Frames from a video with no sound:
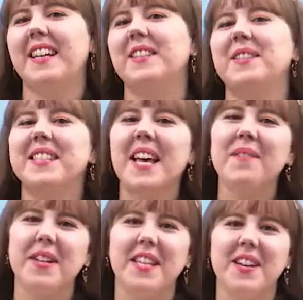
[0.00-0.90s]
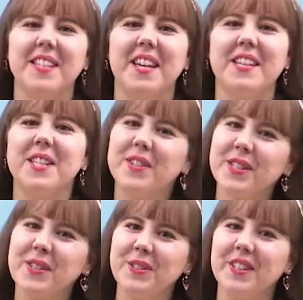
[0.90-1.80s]
할로 츠삼 안녕하세요.
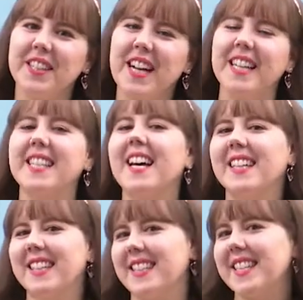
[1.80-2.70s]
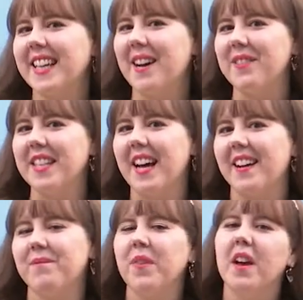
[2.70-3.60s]
시원스쿨 독일어 강사
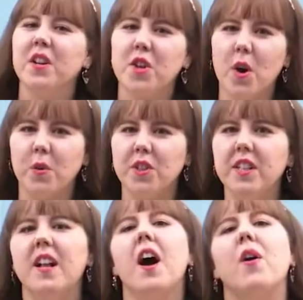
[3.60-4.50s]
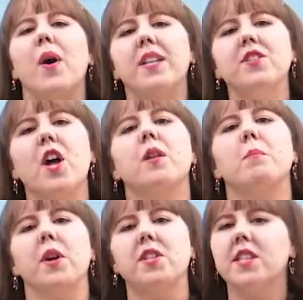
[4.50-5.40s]
제시카입니다. 저 오늘 완전
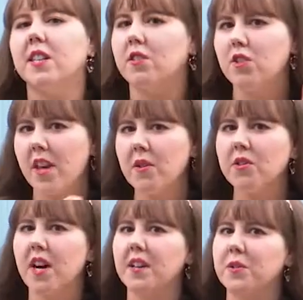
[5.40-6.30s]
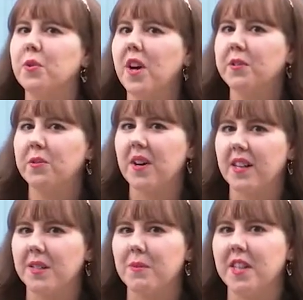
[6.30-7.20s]
멋진 새로운 강의 소개하도록
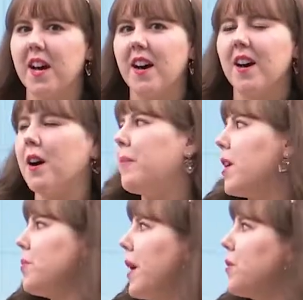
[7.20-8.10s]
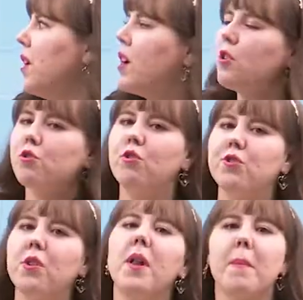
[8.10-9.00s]
하겠습니다. 바로
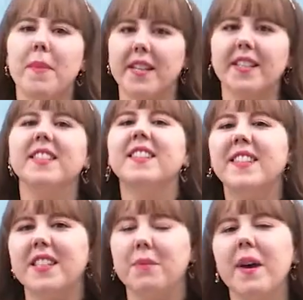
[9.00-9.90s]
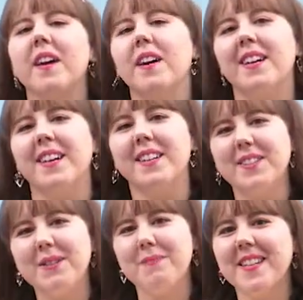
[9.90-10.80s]
술술 말하는 네이티브
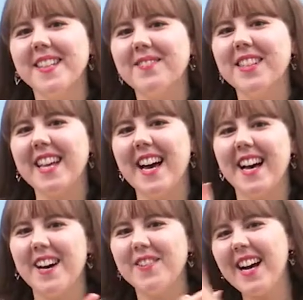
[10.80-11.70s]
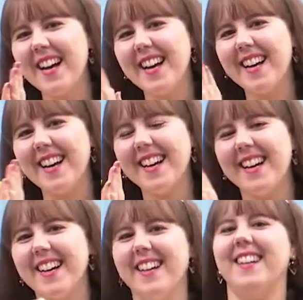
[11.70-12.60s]
꿀 패턴입니다.
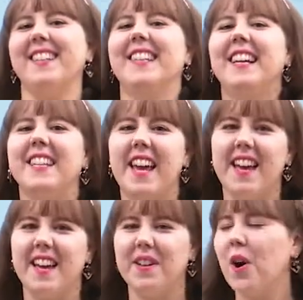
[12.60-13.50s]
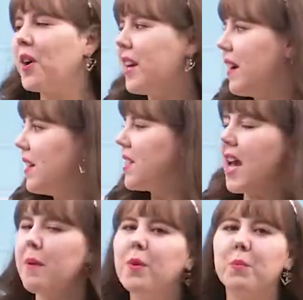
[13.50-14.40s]
와! 네, 여기
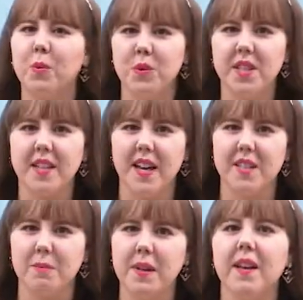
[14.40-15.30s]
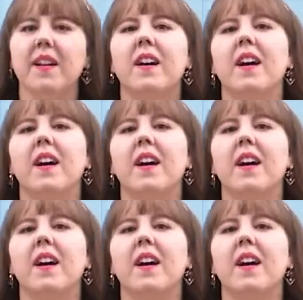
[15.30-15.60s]
제목 보시다시피